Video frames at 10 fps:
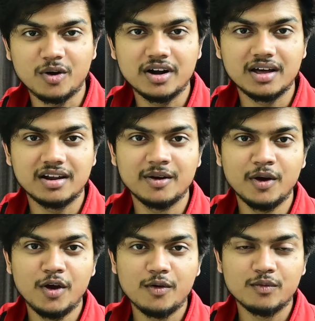टॉय डाला है
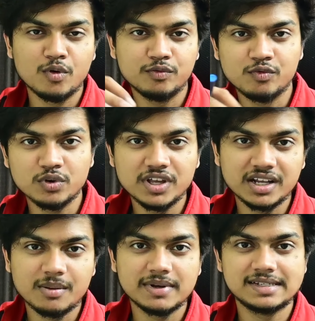वो वो
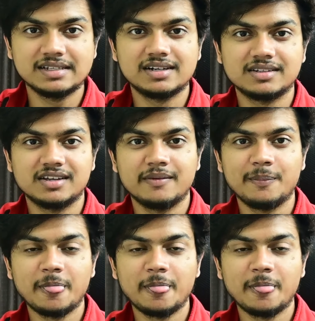देखना पसंद करते हैं